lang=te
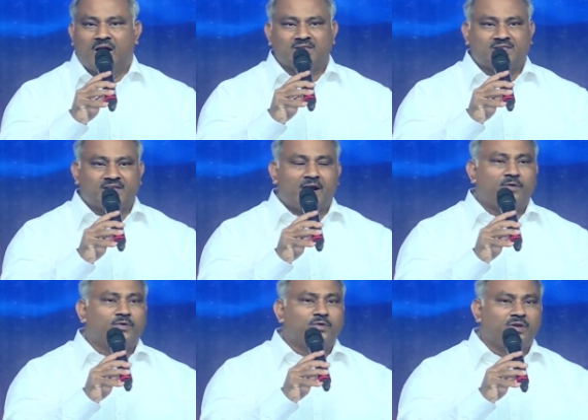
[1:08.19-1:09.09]
ఆ
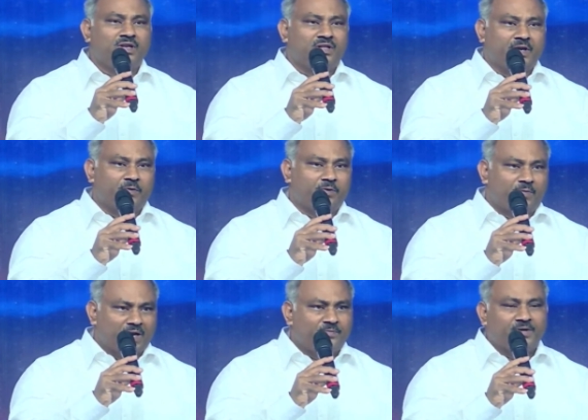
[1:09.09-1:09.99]
సేవకుల్ని దేవుడు
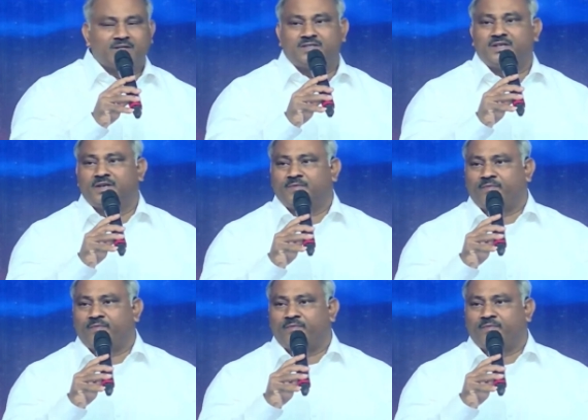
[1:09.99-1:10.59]
బలపరిచి